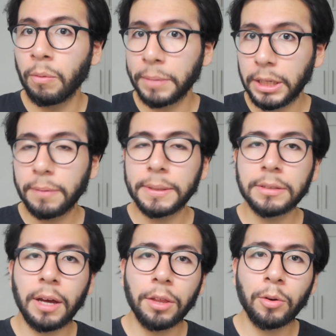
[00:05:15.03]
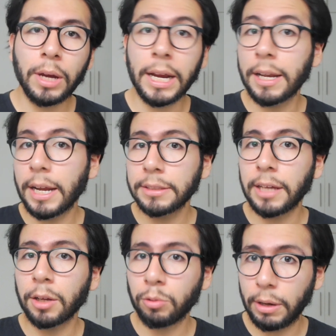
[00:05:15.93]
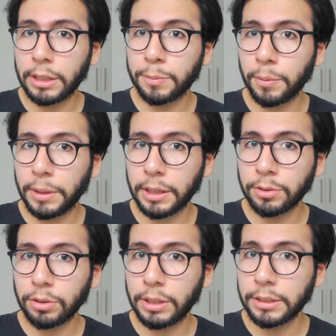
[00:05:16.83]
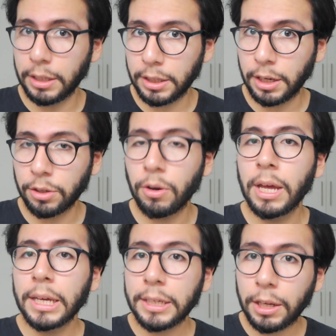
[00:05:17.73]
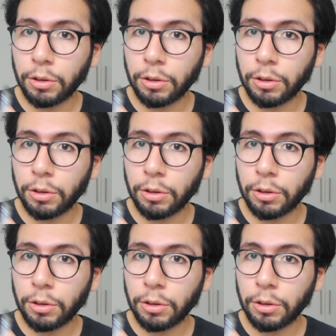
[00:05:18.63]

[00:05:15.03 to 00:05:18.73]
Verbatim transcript: o minimizado en las actuales publicaciones del diario y